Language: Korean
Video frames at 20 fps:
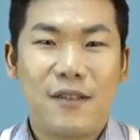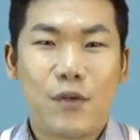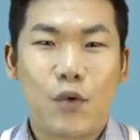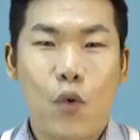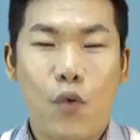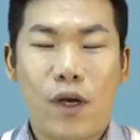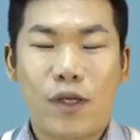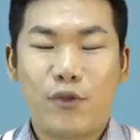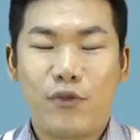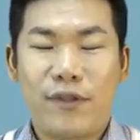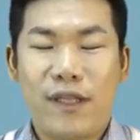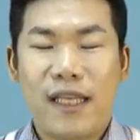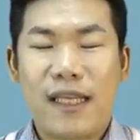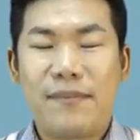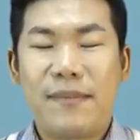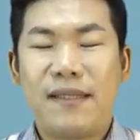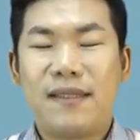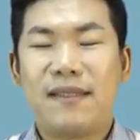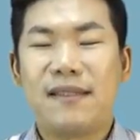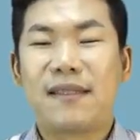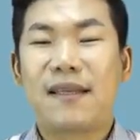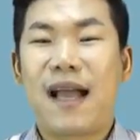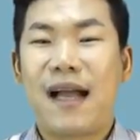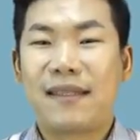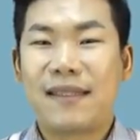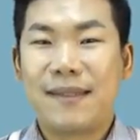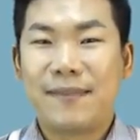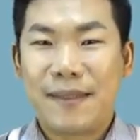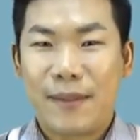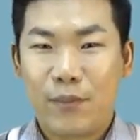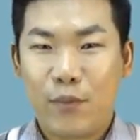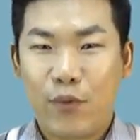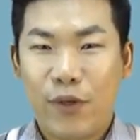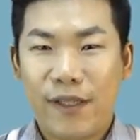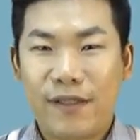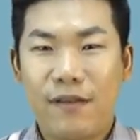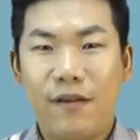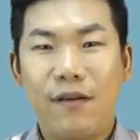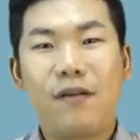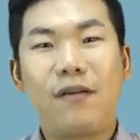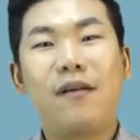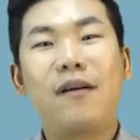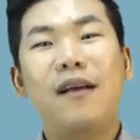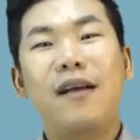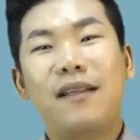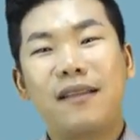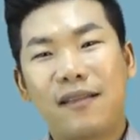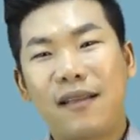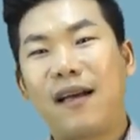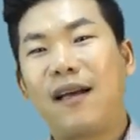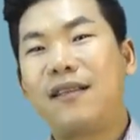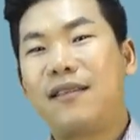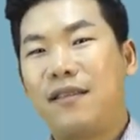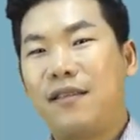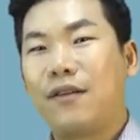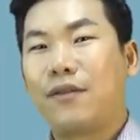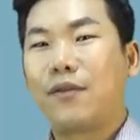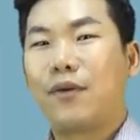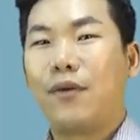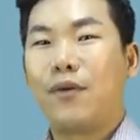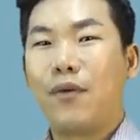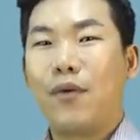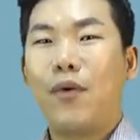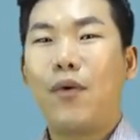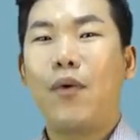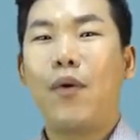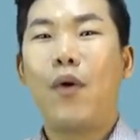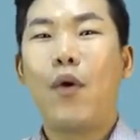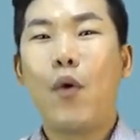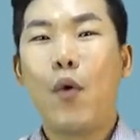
고가주택이많은 강남 3구에서 타 지역들로